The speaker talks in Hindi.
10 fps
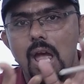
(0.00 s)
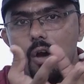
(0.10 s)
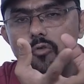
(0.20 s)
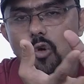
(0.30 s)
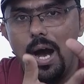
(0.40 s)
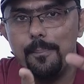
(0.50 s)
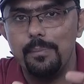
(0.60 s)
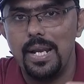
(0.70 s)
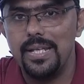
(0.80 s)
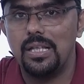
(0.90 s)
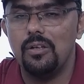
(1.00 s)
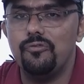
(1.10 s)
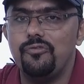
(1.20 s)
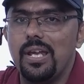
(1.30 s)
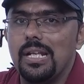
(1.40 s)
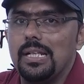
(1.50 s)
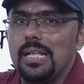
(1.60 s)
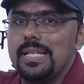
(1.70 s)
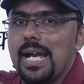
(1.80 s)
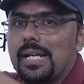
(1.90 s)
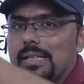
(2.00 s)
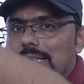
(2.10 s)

वो अम्बलाइकल वेन ले जा करके